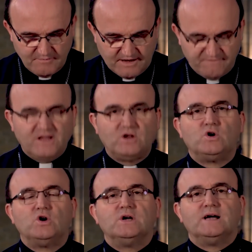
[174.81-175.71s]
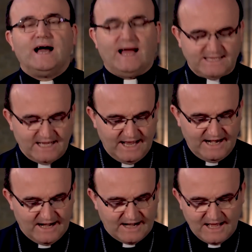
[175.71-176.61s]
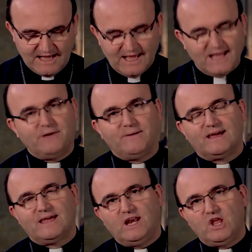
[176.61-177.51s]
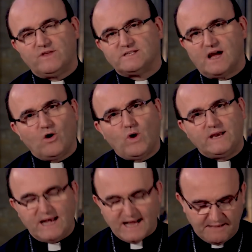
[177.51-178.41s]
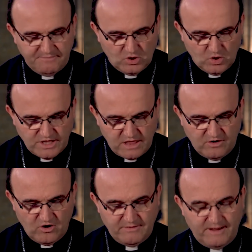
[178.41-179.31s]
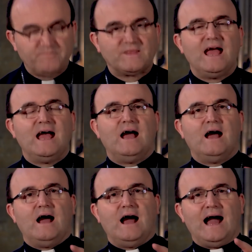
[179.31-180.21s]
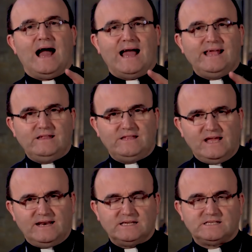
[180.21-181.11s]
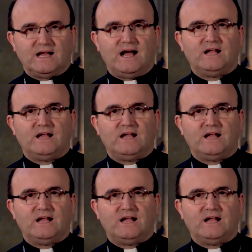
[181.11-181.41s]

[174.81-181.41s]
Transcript: Me refiero a esa que narra el Evangelio de San Juan en el capítulo 19. Ahí tienes